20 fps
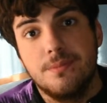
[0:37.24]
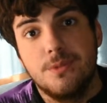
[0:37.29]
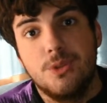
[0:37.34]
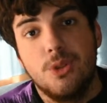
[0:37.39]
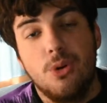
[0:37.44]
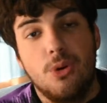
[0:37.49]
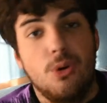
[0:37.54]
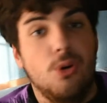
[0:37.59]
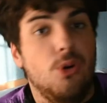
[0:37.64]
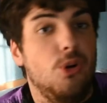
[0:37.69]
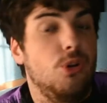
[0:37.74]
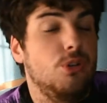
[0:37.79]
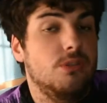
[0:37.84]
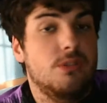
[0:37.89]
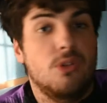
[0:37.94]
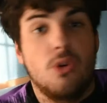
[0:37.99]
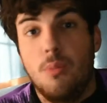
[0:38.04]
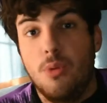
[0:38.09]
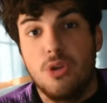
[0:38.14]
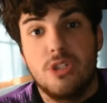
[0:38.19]
Yo,
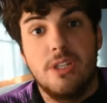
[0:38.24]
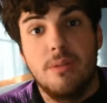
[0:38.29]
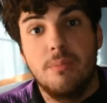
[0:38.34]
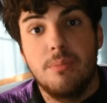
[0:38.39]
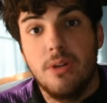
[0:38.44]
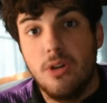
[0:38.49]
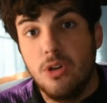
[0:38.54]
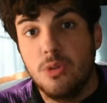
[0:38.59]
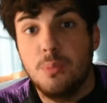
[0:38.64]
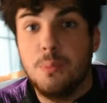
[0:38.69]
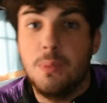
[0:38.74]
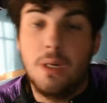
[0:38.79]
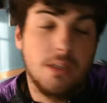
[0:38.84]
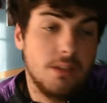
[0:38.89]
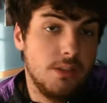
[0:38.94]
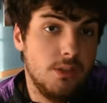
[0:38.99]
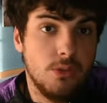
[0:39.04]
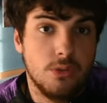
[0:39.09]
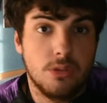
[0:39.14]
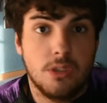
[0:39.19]
como siempre, los
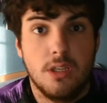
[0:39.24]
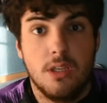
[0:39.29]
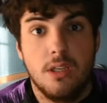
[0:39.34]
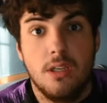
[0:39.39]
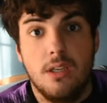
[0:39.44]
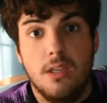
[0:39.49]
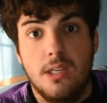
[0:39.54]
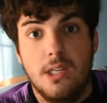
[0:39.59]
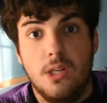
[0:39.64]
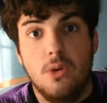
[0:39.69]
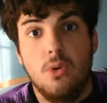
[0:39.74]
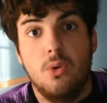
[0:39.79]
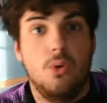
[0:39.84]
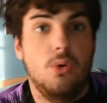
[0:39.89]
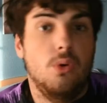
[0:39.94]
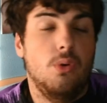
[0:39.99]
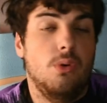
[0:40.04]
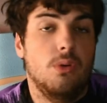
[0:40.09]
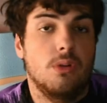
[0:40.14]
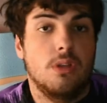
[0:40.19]
partidos que
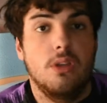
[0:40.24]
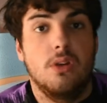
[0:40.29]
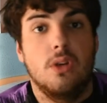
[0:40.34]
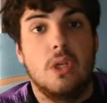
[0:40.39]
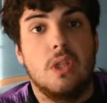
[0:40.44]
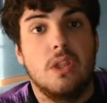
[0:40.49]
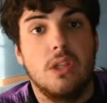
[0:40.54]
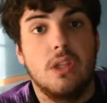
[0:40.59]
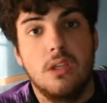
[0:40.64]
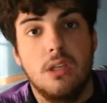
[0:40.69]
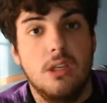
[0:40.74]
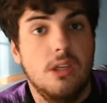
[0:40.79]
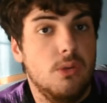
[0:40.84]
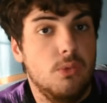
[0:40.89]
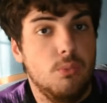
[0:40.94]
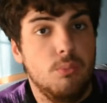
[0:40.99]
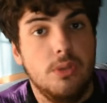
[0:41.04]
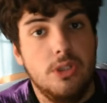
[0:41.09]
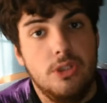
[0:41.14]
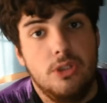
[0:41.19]
luego quiero hacer
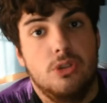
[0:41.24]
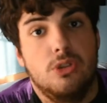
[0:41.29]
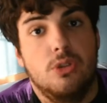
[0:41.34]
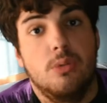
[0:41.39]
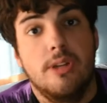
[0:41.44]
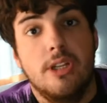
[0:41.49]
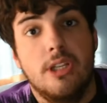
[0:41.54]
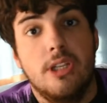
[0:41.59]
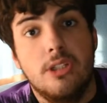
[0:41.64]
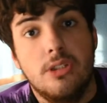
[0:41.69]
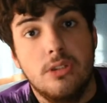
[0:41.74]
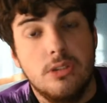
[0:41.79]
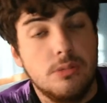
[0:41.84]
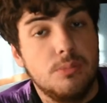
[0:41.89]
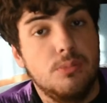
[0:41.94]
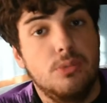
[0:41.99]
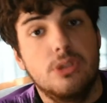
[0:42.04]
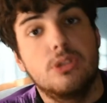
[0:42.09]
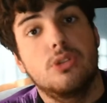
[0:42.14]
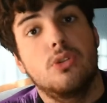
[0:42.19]
un vídeo sobre ellos,
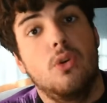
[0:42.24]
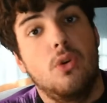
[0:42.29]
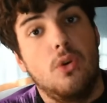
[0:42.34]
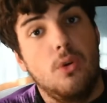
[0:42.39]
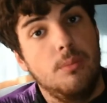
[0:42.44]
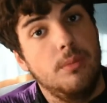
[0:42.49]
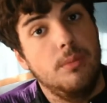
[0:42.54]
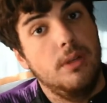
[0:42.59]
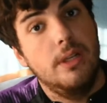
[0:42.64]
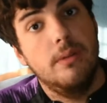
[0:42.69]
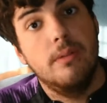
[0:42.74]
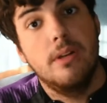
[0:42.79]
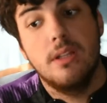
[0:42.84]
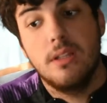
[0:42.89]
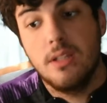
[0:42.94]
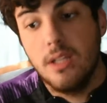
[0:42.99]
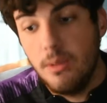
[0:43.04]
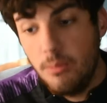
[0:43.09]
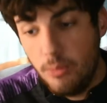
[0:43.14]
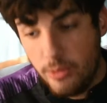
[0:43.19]
pues cojo mi
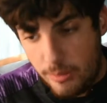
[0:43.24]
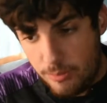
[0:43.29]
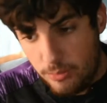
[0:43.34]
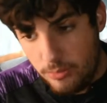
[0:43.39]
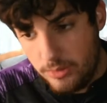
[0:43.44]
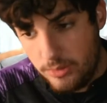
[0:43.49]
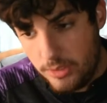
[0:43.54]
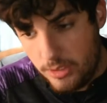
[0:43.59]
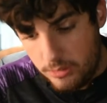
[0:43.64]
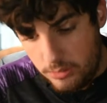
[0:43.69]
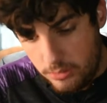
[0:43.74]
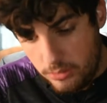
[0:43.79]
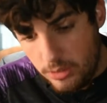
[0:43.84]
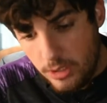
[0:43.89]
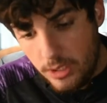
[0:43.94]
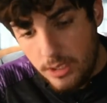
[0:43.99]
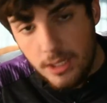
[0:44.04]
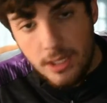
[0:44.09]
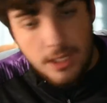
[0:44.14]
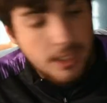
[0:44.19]
libreta y voy apuntando
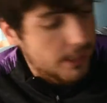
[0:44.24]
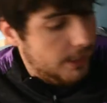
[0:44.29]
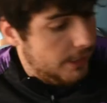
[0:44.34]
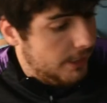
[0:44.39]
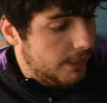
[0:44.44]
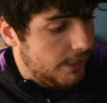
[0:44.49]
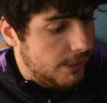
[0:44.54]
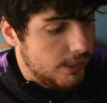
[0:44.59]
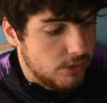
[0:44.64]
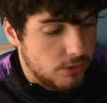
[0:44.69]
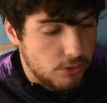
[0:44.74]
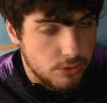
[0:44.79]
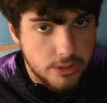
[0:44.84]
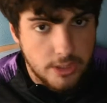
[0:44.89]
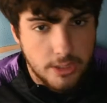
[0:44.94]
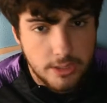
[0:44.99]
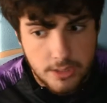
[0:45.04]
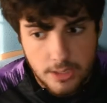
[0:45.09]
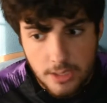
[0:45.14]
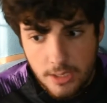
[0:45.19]
eh, las
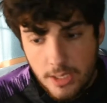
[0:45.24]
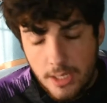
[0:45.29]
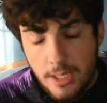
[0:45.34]
cosas.